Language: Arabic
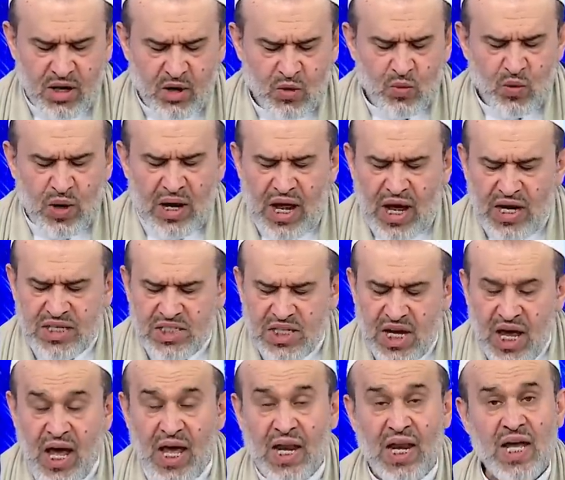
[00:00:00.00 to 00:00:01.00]
ولا
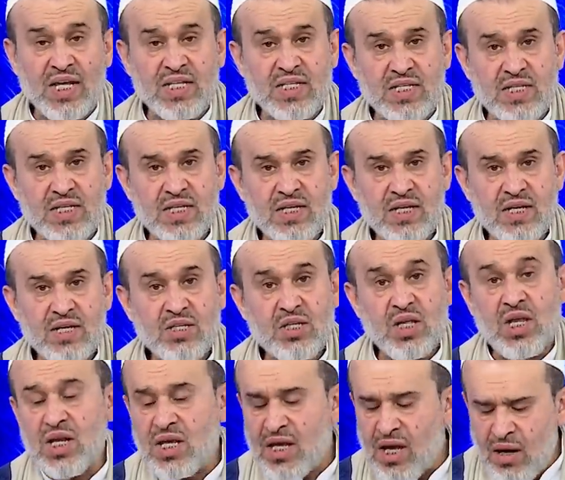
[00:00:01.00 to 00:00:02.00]
زالت
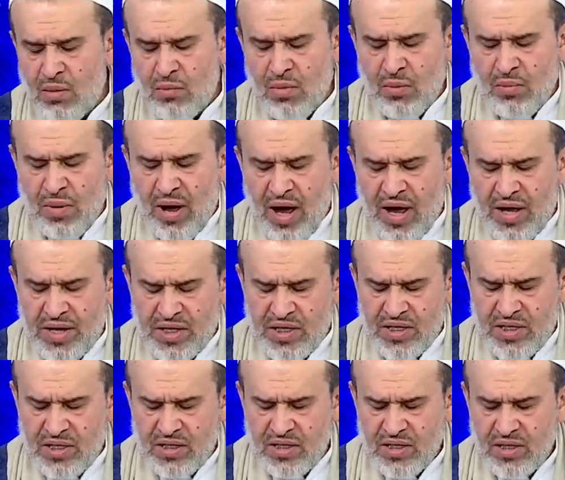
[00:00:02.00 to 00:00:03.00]
تلك
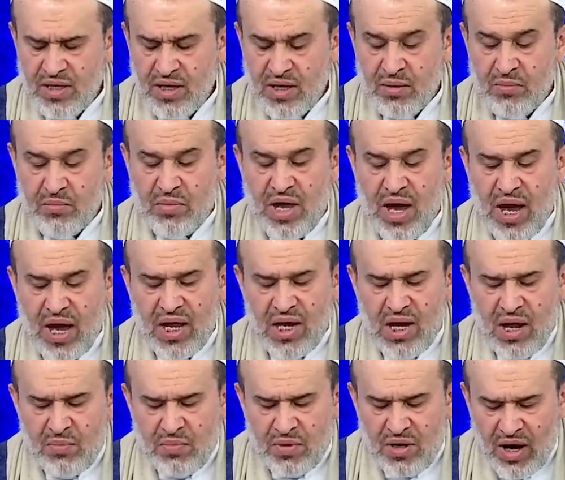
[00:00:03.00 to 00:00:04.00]
المباني
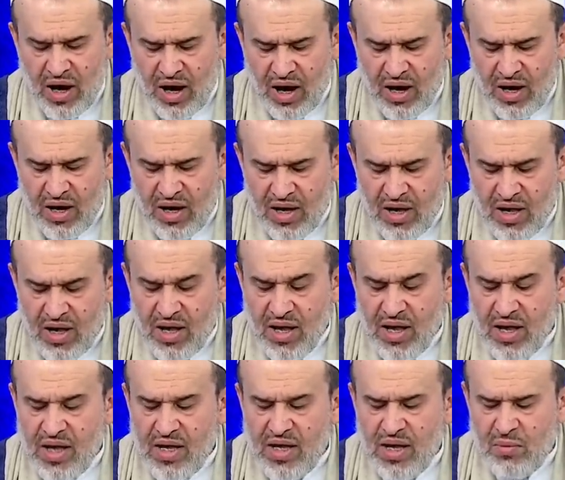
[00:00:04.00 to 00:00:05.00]
باغلبها
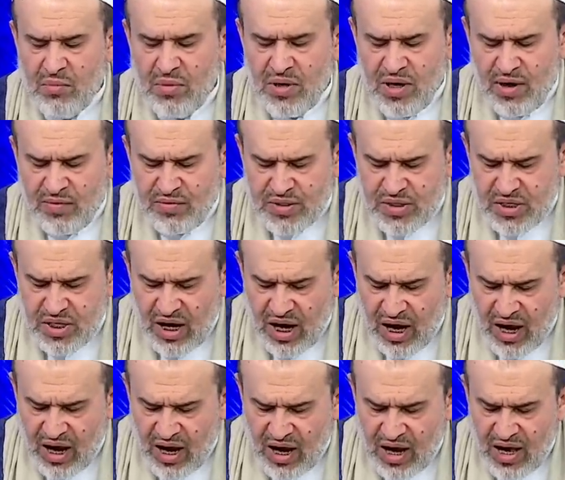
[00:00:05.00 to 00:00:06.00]
هي
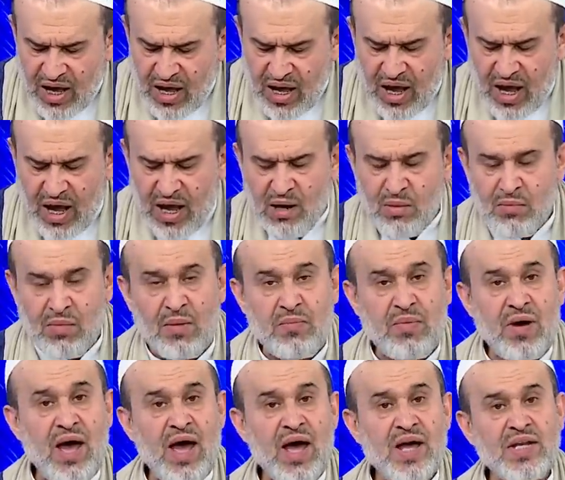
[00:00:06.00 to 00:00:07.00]
بنفسها
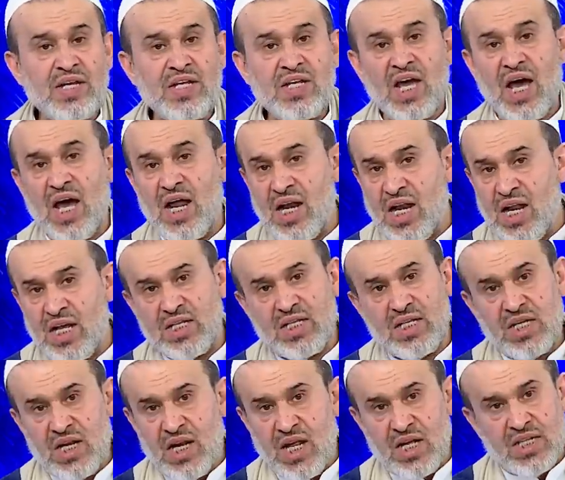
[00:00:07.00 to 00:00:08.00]
المباني
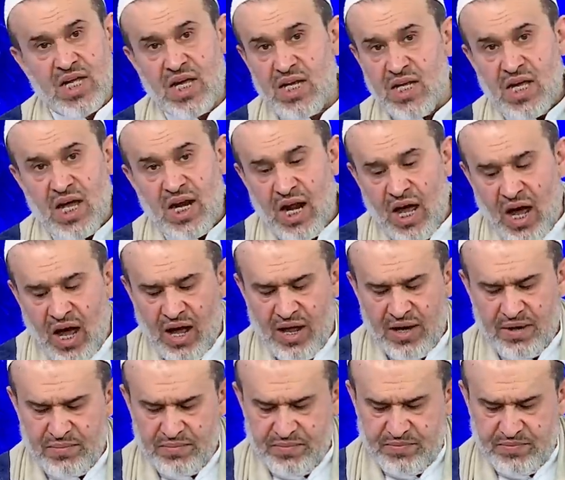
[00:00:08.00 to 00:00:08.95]
التي لدي الان